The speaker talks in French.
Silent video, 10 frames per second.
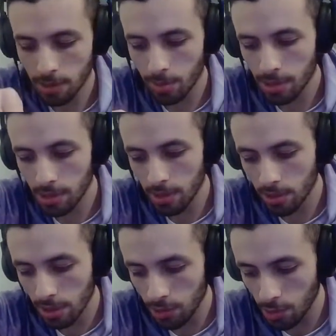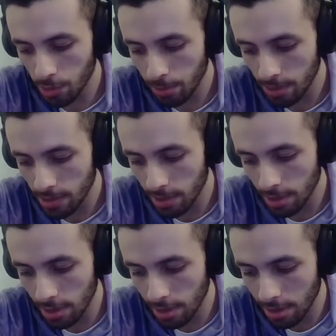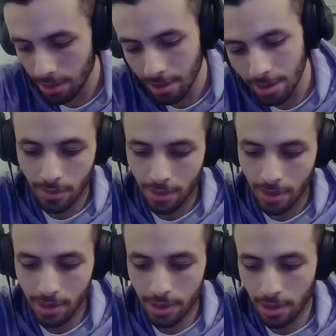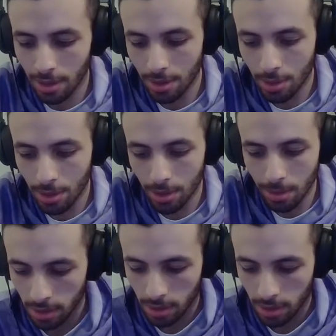espèces d'illustrations spéciales. C'est incroyable.